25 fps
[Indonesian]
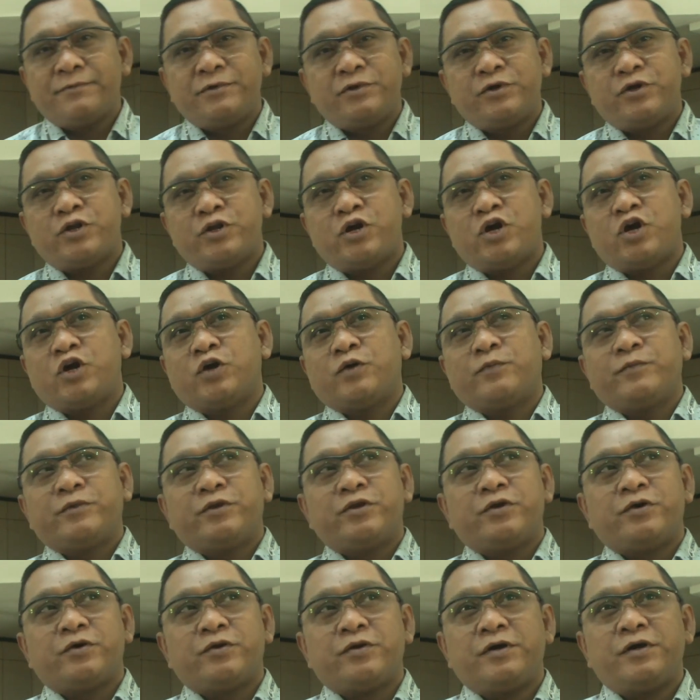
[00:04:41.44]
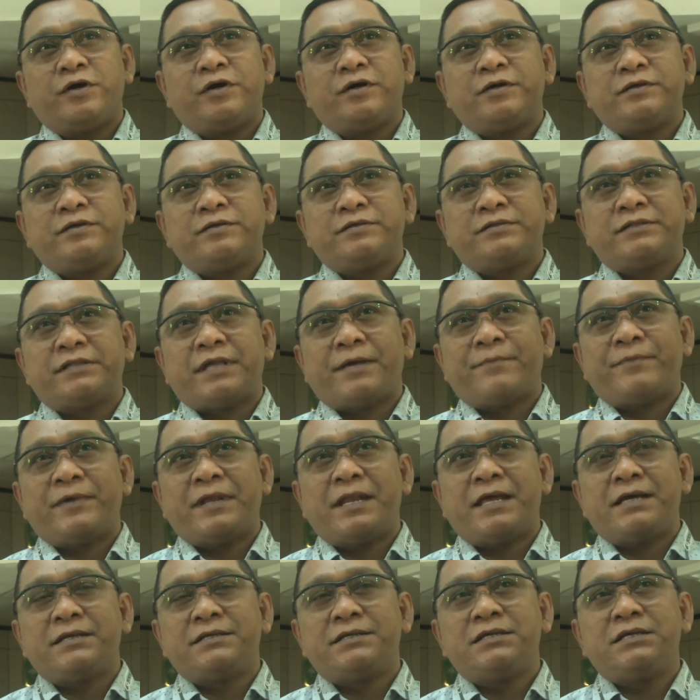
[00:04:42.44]
mendorong mendorong
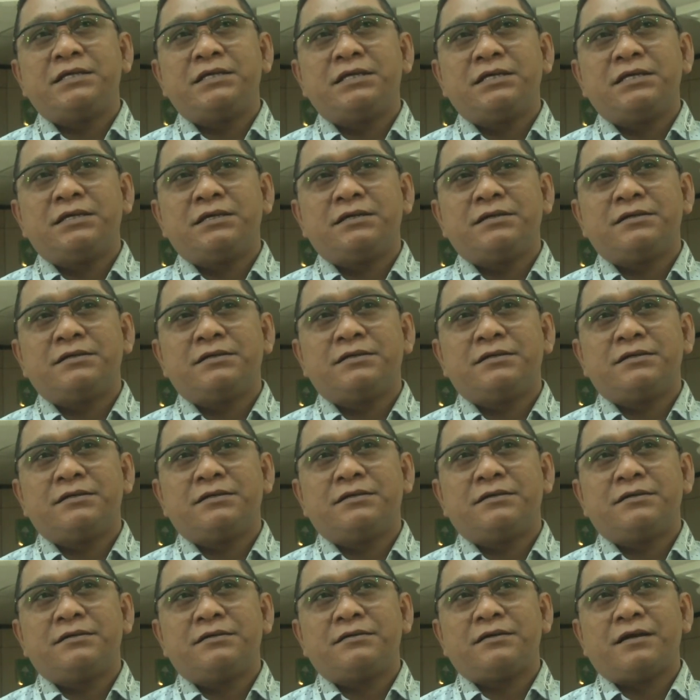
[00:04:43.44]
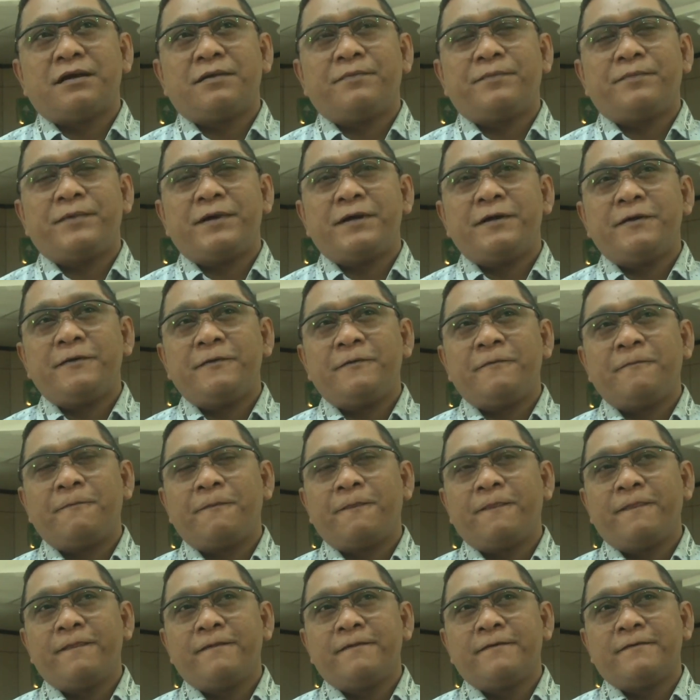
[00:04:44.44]
apalagi eh, apa
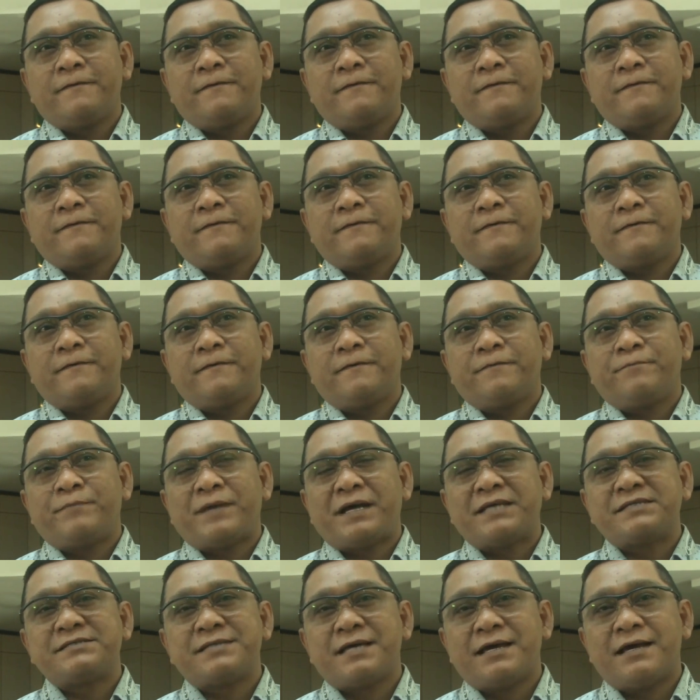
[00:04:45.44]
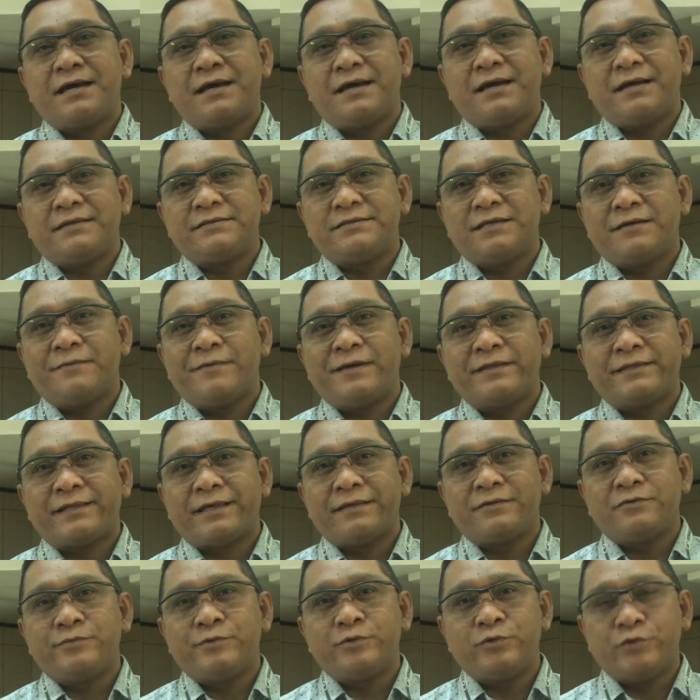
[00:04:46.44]
eh, masa jabatan
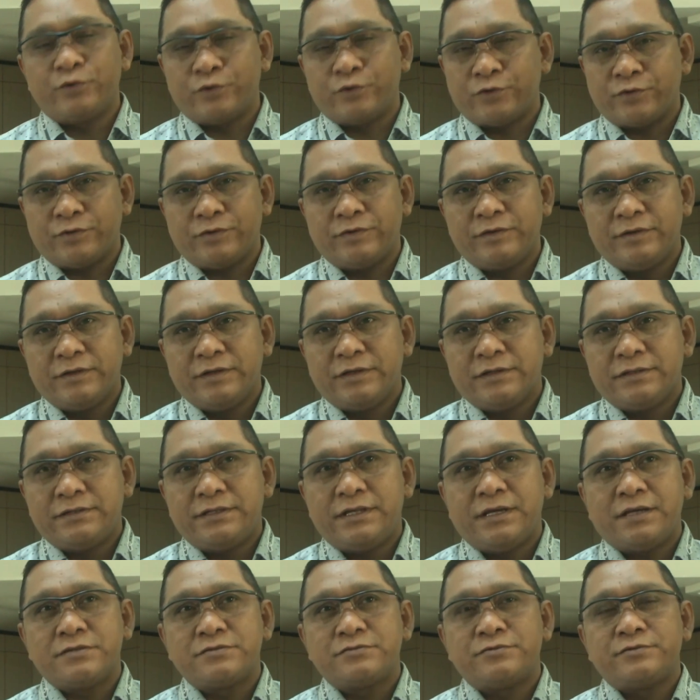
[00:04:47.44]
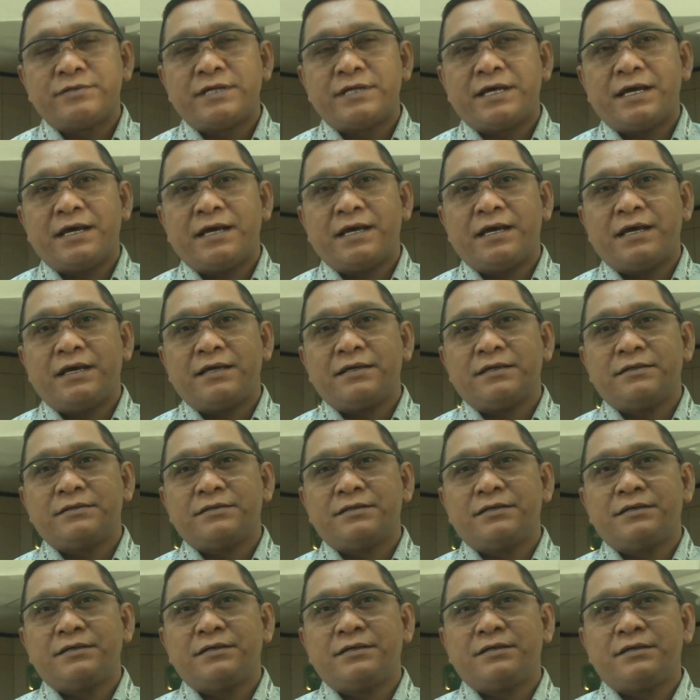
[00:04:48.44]
gubernur yang sudah
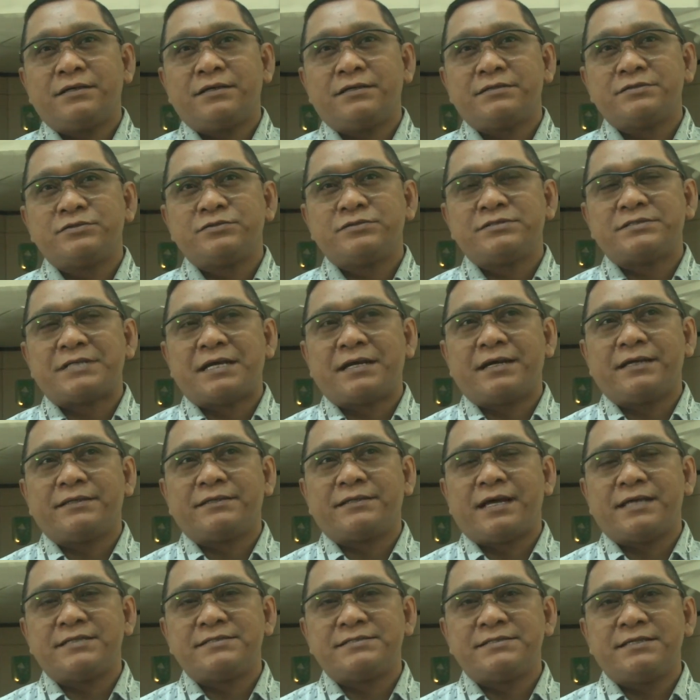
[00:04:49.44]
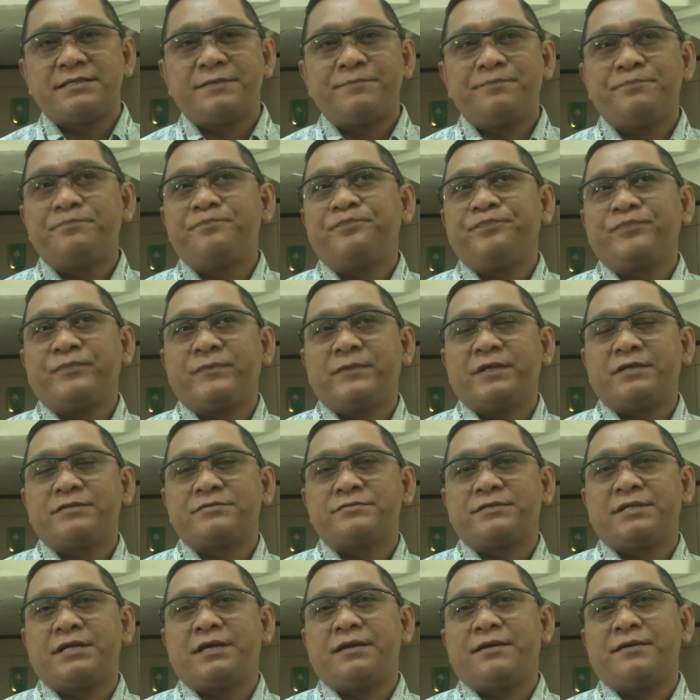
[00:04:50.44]
eh, sangat kasih yang
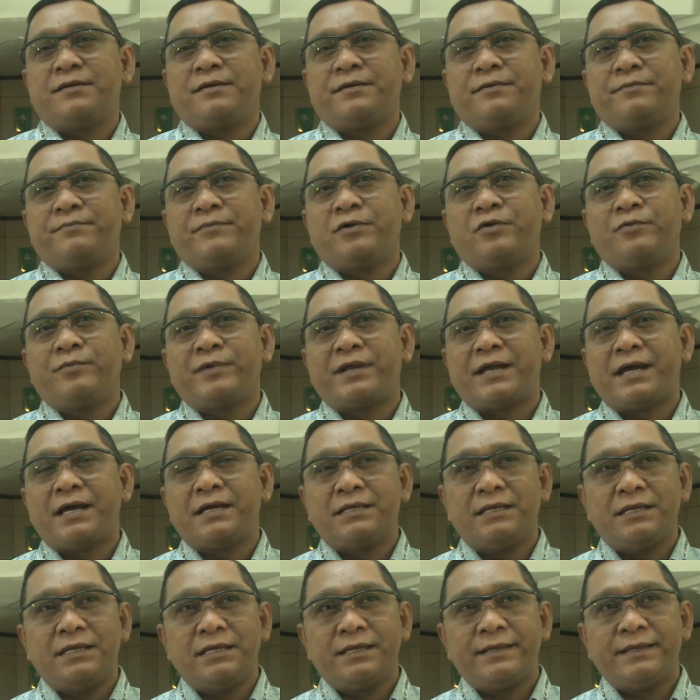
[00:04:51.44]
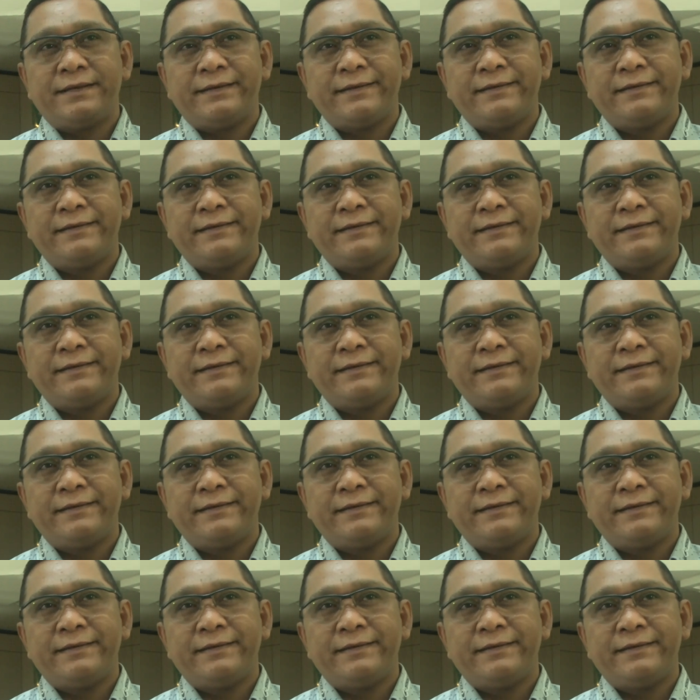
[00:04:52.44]
sudah mau berakhir